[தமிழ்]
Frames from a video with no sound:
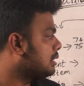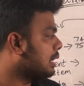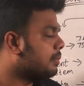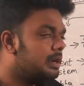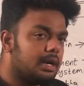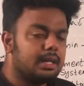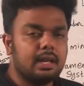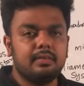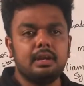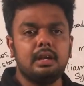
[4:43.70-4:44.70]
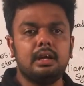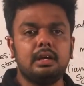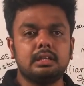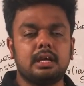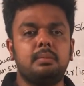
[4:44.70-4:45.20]
தமிழ்நாடு லெவலில்
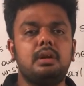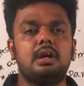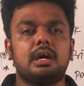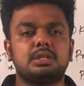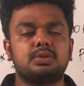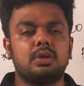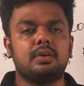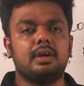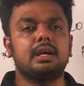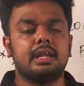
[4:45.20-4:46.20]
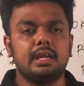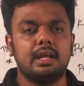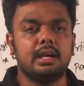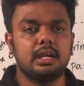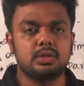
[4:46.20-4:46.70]
தமிழ்நாடு அரசோட
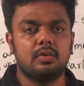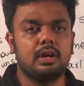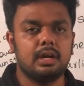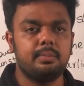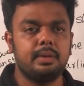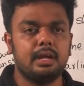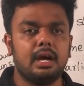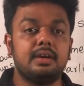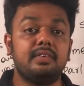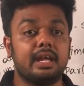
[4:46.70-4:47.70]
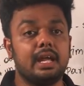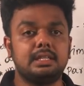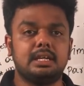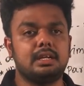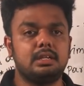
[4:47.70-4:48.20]
வழக்கறிஞர் என்ன சொல்லுவாங்க அப்படின்னா அட்வொகேட்
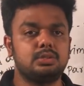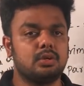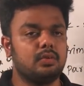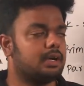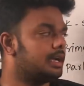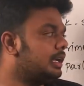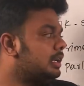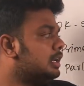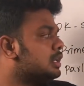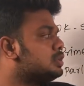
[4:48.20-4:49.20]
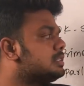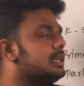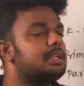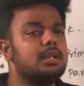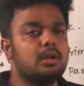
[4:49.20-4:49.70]
ஜென்ரல்னு சொல்லுவாங்க ஸோ
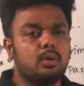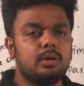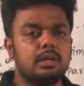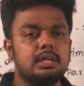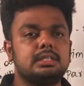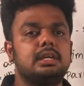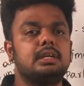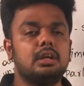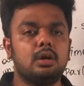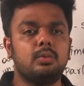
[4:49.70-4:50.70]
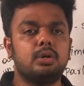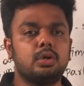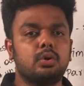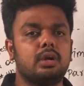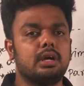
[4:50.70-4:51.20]
சென்ட்ரல் கவர்மெண்ட்டில் சென்ட்ரல்
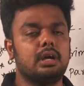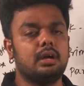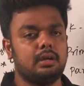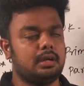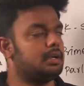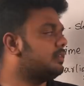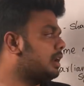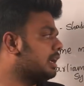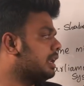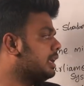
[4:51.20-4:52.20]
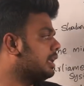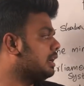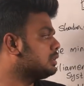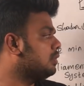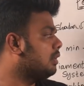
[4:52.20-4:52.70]
கவர்மெண்ட்டோட க வழக்கறிஞர்
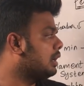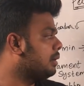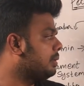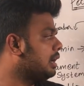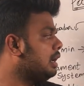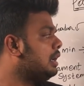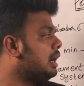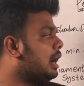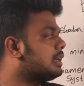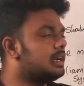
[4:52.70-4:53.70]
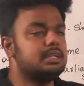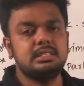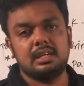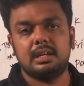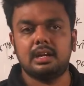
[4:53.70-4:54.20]
என்ன சொல்லுவாங்க அப்படின்னா அட்டார்னி
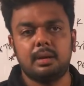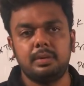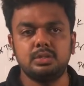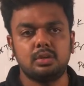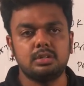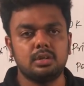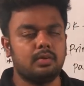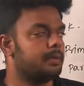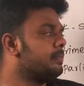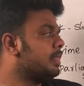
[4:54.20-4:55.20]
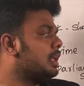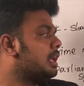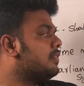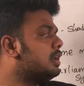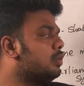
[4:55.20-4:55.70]
ஜென்ரல் அப்படின்னு சொல்லி சொல்லுவாங்க
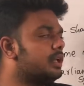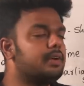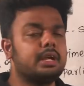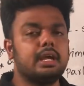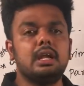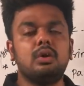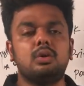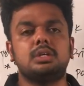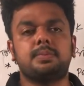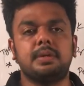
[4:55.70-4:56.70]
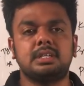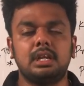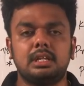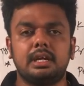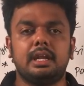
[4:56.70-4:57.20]
இவர் இவருக்கு என்ன ஒரு ஸ்பெஷல்
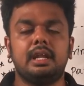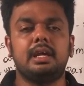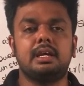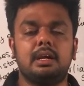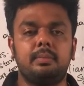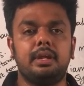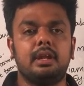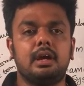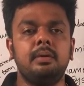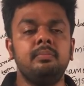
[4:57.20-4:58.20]
இது என்ன இருக்குது அப்படின்னா